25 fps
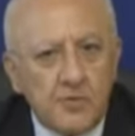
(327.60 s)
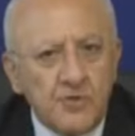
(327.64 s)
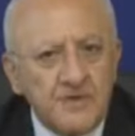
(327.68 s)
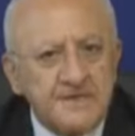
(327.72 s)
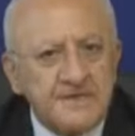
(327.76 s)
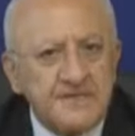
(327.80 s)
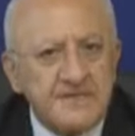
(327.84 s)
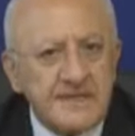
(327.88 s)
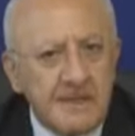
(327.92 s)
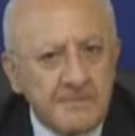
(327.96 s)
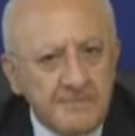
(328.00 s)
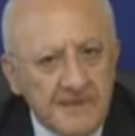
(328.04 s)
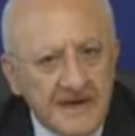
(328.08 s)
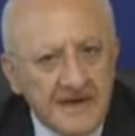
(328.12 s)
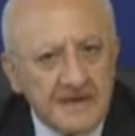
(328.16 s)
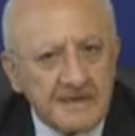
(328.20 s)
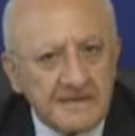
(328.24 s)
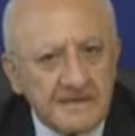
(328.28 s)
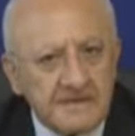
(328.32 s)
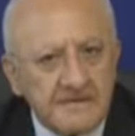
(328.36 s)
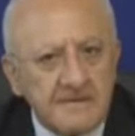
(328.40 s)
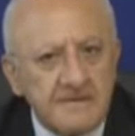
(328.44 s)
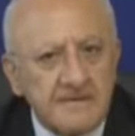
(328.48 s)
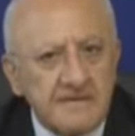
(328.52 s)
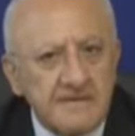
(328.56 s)
questa
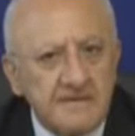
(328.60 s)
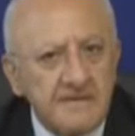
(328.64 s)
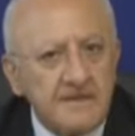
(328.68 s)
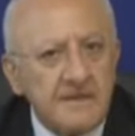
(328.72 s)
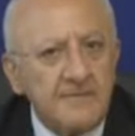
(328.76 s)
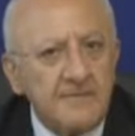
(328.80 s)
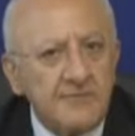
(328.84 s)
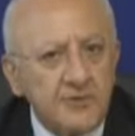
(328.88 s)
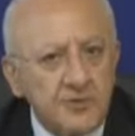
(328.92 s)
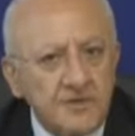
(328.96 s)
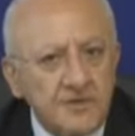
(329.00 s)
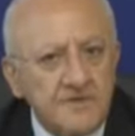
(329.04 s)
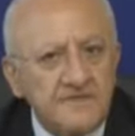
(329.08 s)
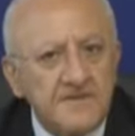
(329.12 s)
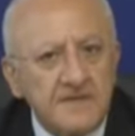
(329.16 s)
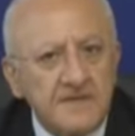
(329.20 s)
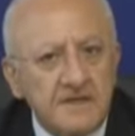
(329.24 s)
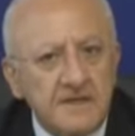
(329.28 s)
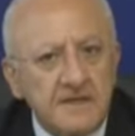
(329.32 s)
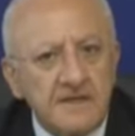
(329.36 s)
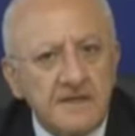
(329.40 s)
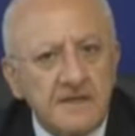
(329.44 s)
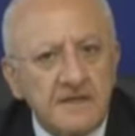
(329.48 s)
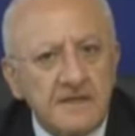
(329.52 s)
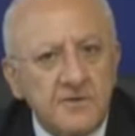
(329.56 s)
parte della
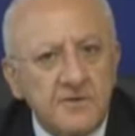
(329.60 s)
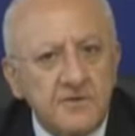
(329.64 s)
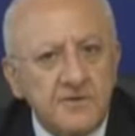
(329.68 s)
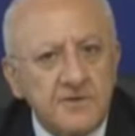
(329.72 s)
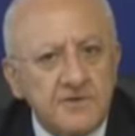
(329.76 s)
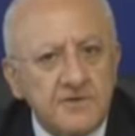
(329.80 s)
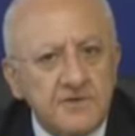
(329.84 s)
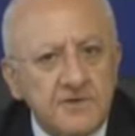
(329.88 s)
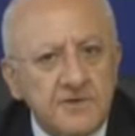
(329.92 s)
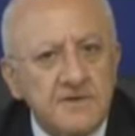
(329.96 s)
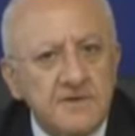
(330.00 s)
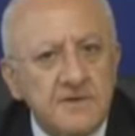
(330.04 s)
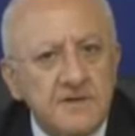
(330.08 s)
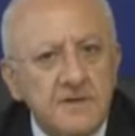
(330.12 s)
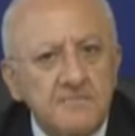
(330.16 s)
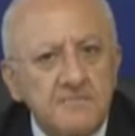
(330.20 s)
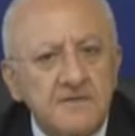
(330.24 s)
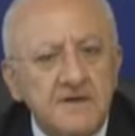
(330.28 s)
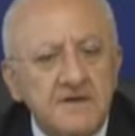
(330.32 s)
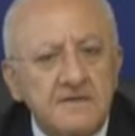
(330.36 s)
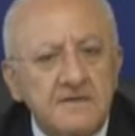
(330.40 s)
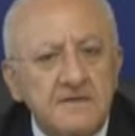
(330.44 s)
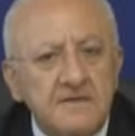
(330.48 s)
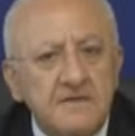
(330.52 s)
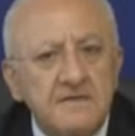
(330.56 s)
modifica del codice degli
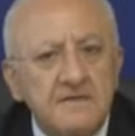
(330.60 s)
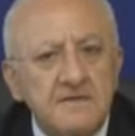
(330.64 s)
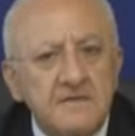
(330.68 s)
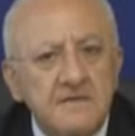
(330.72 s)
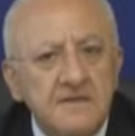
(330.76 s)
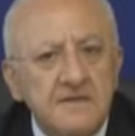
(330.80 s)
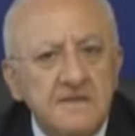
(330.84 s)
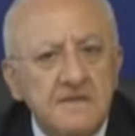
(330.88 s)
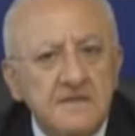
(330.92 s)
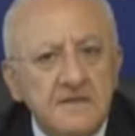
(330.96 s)
appalti